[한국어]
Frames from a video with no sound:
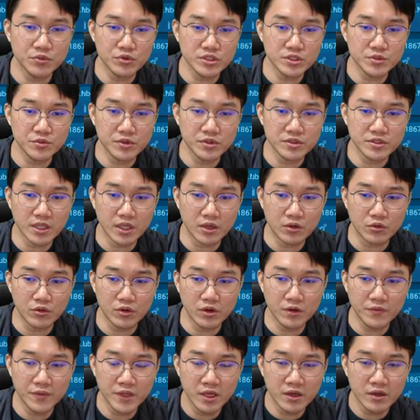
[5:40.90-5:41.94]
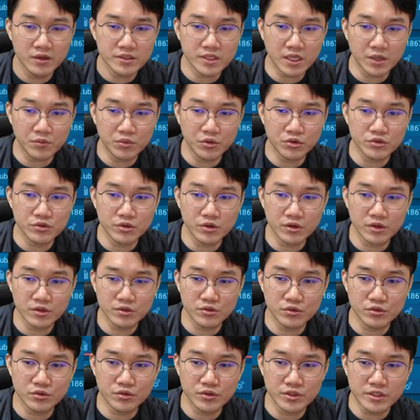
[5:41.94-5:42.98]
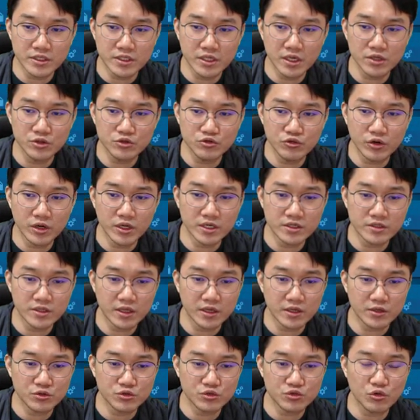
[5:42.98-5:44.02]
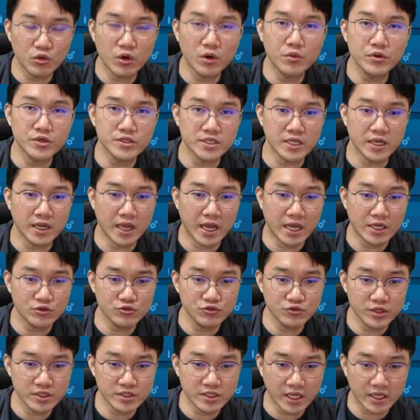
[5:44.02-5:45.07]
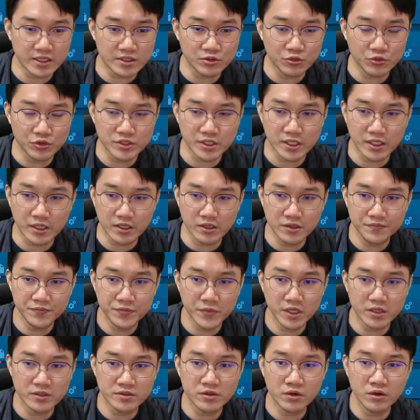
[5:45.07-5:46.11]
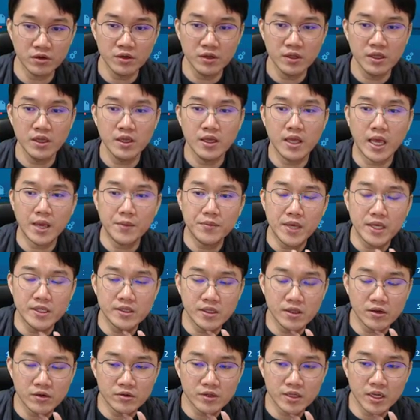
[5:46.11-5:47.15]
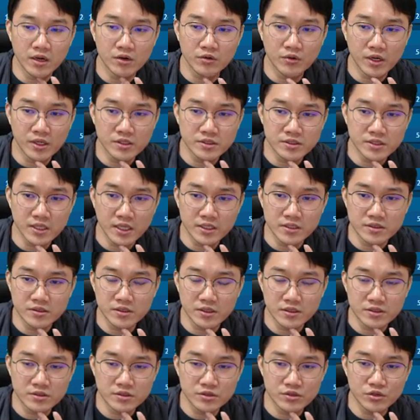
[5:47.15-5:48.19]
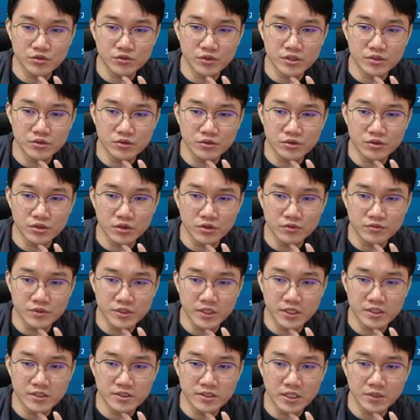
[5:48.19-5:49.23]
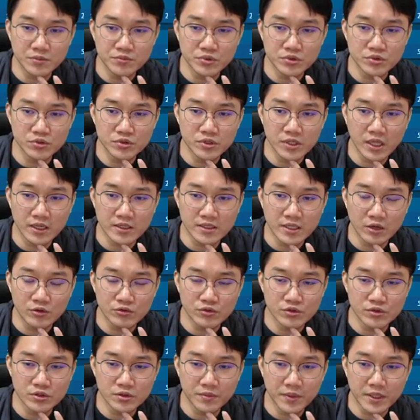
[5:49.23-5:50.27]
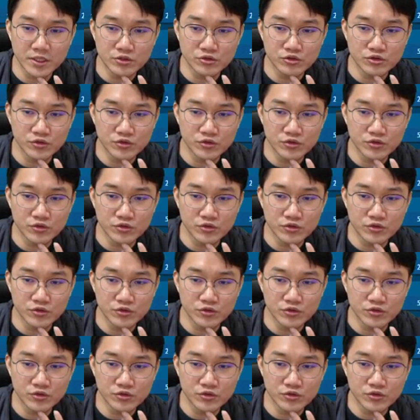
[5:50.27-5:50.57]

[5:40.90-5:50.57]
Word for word: 보시면 되고요 딱 보더라도 이게 UI가 되게 좋아 보이잖아요 한눈에 다 들어오잖아요 그래서 앱 애니런이라고 하는 사이트 같은 경우에도 여러분들이 샘플도 다 다운로드를 받을